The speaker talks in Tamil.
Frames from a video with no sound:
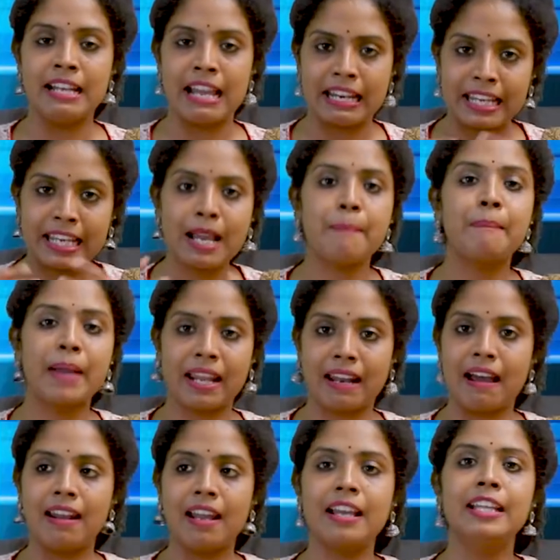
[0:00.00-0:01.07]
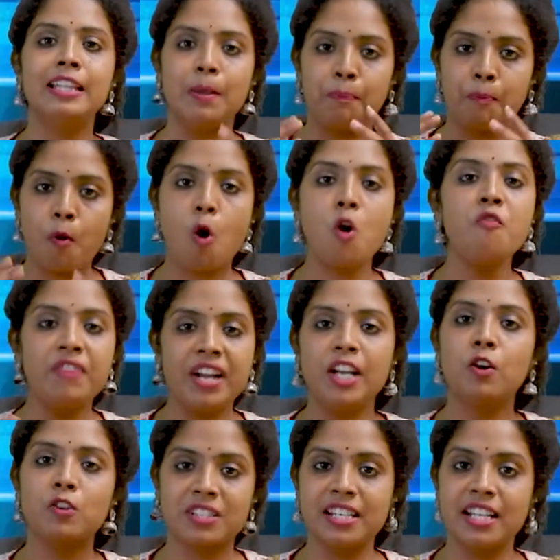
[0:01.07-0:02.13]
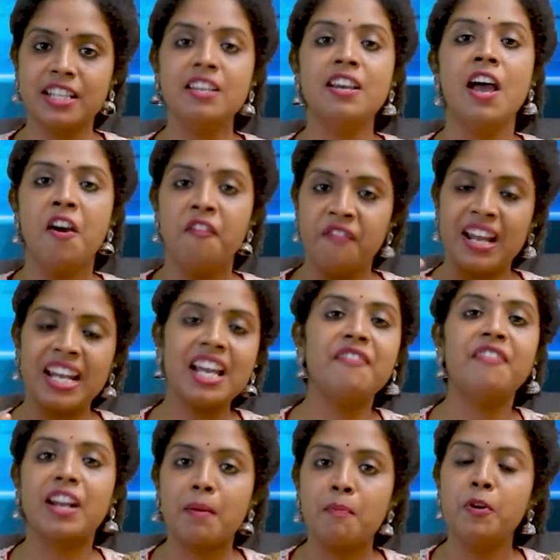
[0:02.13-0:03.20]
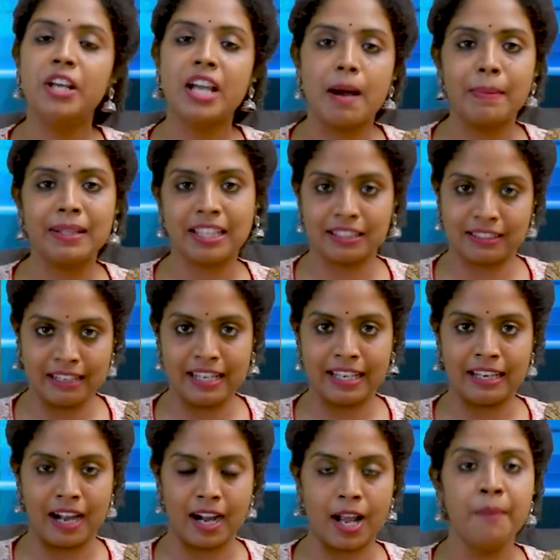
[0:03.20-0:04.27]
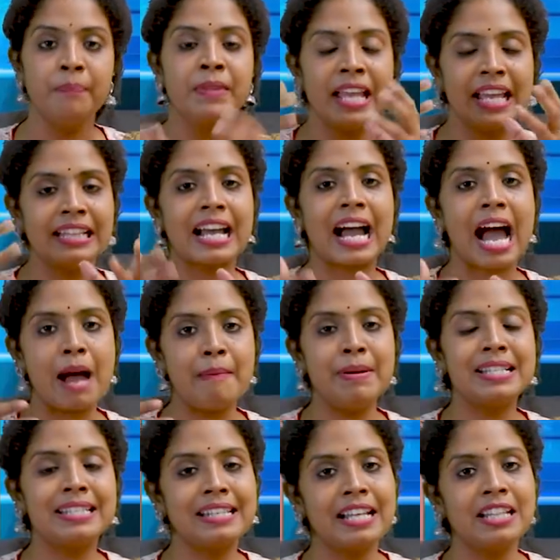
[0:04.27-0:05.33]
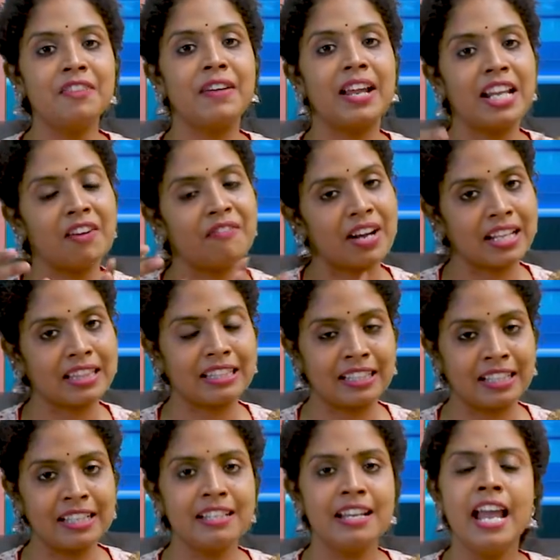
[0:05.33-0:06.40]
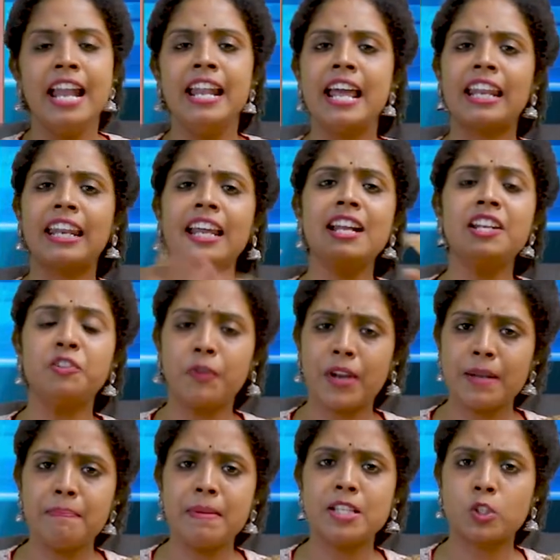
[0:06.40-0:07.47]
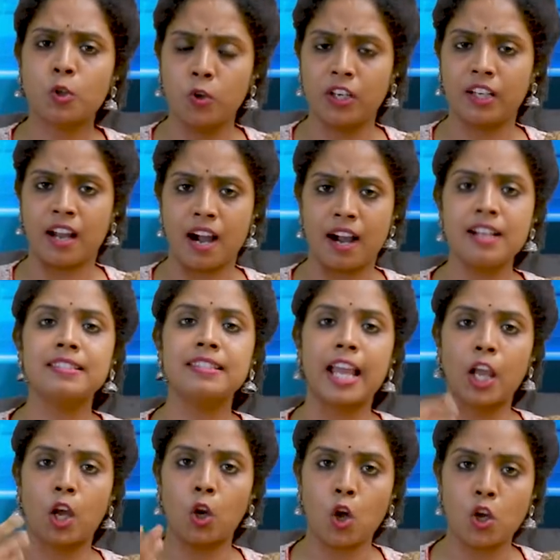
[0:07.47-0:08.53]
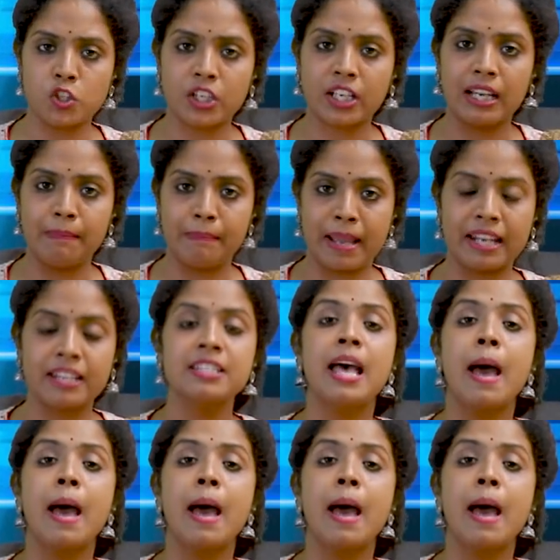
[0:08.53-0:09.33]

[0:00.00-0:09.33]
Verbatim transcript: நிறைய பேரால இந்த போன் வீடியோஸ்லேருந்து வெளியே வர முடியாம தத்தளிக்கிறாங்க இந்த ஹேபிட்ஸ்லேருந்து வெளியே வரத்துக்கு நிறைய ட்ரீட்மெண்ட்ஸ் கொடுக்குறாங்க சைக்கலாஜிக்கல் பேஸ்